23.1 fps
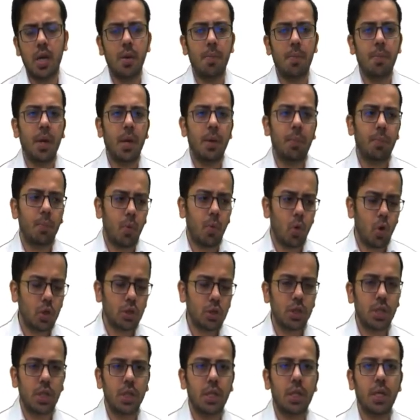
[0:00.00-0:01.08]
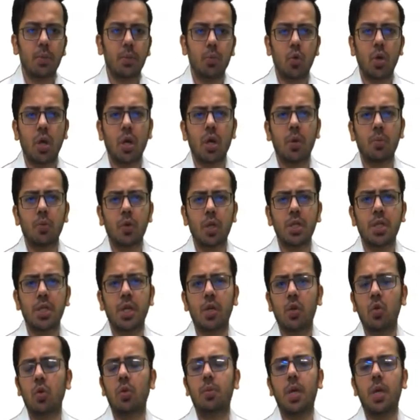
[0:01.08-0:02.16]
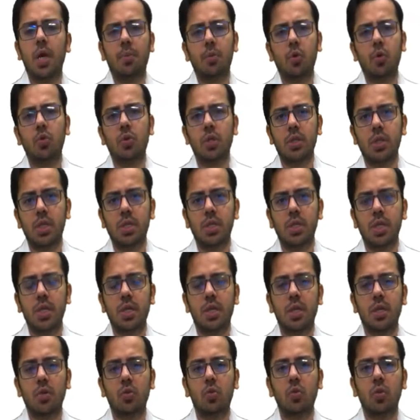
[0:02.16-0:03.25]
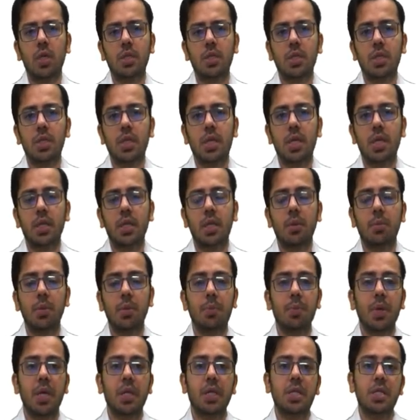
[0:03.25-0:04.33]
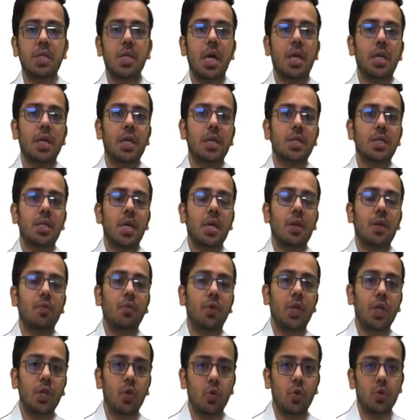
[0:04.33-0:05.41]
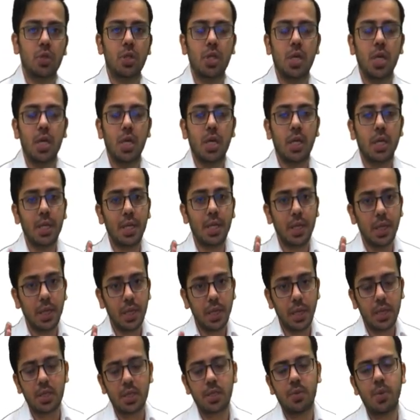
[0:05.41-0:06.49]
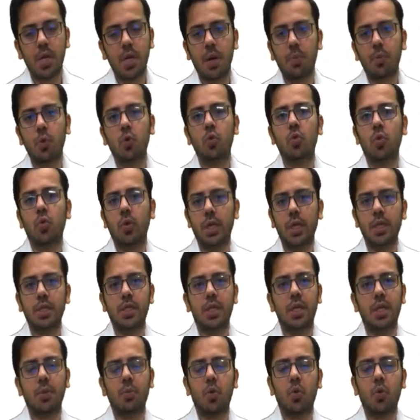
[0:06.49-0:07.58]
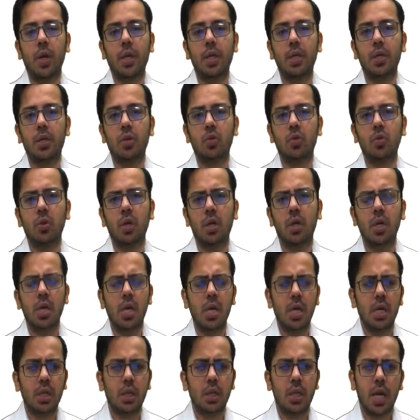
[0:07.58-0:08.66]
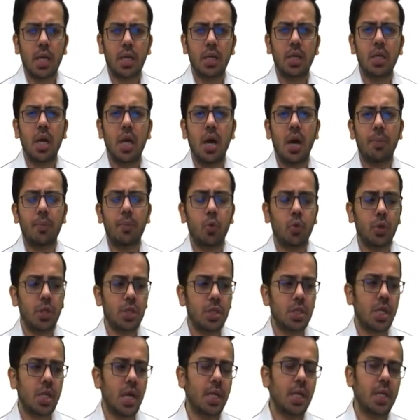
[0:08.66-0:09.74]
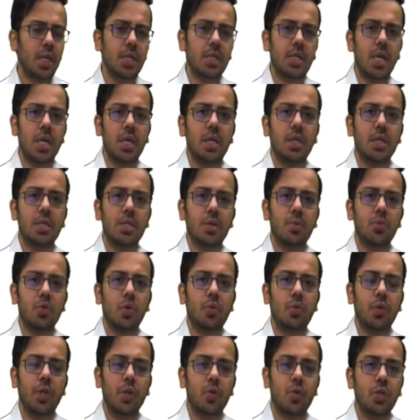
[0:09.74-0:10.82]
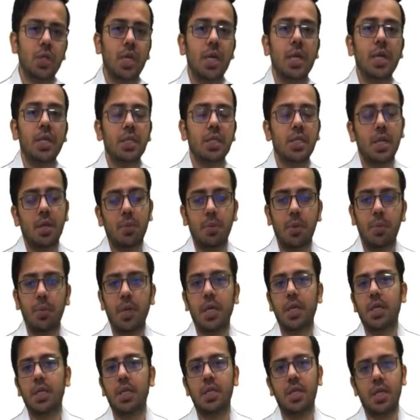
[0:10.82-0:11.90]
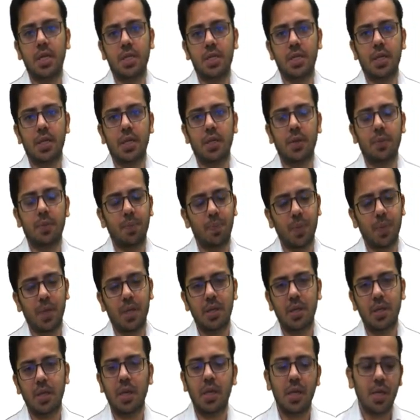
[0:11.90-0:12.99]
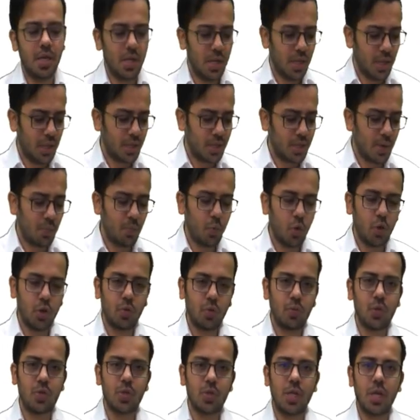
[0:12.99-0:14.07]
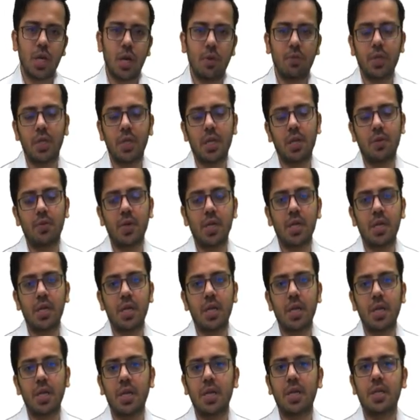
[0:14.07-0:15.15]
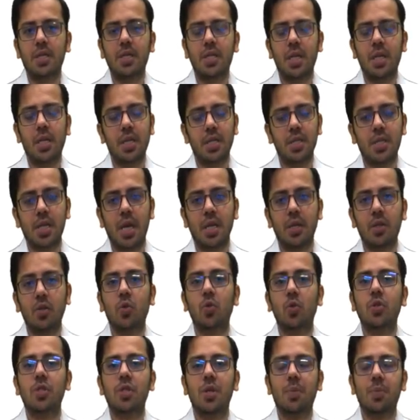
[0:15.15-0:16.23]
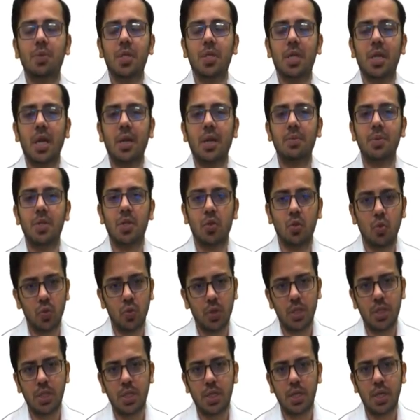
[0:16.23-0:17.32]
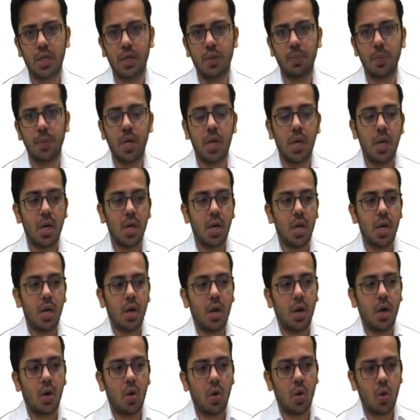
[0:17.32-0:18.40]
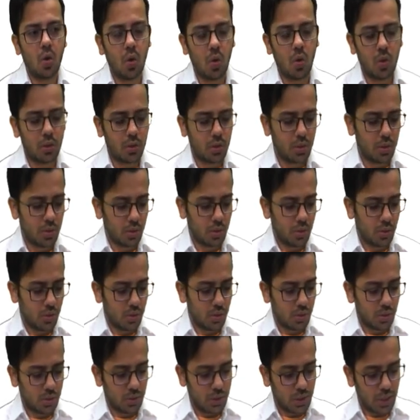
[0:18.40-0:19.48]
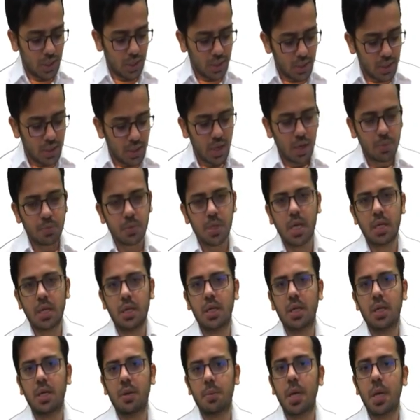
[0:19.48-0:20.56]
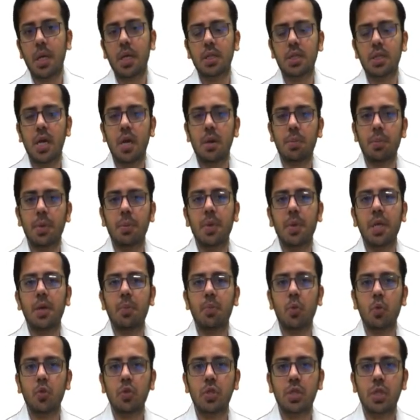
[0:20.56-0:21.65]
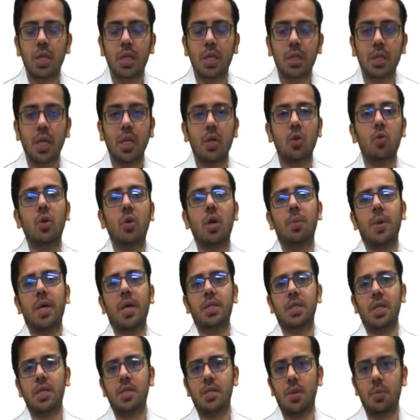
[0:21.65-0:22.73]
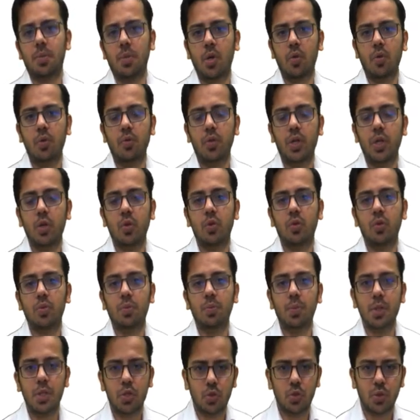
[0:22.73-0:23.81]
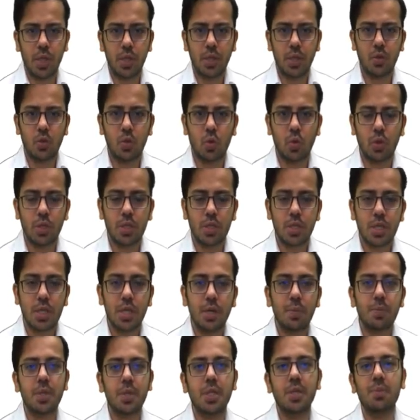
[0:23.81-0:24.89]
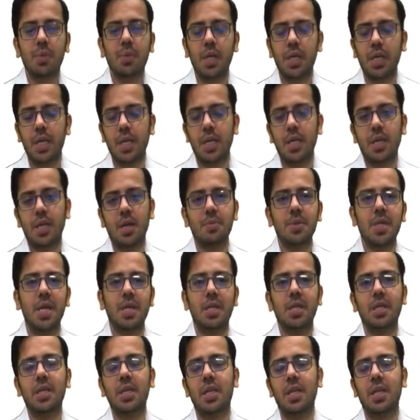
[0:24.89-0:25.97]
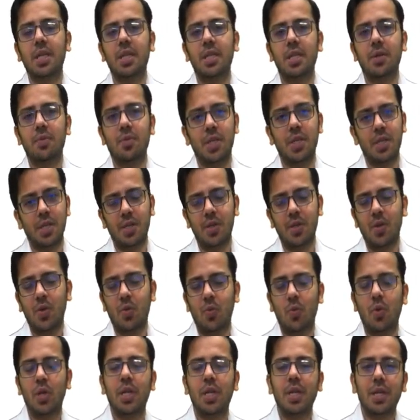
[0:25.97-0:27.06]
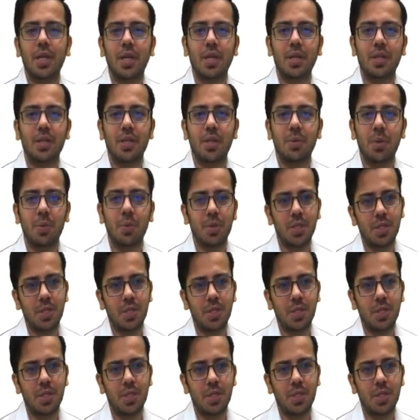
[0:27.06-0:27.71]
मैं बहुत जल्द एक पूरा का पूरा शेड्यूल भी आप लोगों के साथ शेयर कर दूंगा जिसके अंदर में मैं ये सारे के सारे वीडियोस की लिंक्स भी आप लोगों को एक ही जगह प्रोवाइड कर दूंगा ताकि आप लोग ये सारे के सारे कंसेप्चुअल वीडियोस एक ही जगह पे बैठ के देख सकें ठीक है एग्जाम पॉइंट ऑफ व्यू से काफ़ी रेलिवेंट रहेंगे इसीलिए चैनल को सब्सक्राइब ज़रूर कीजिएगा और टेलीग्राम चैनल है हमारा जहाँ पे मैं ये पोस्ट करता रहूँगा बाई चांस आपका कोई वीडियो मिस हो जाए तो डिस्क्रिप्शन में टेलीग्राम चैनल की लिंक दी हुई है वो लिंक के अंदर में भी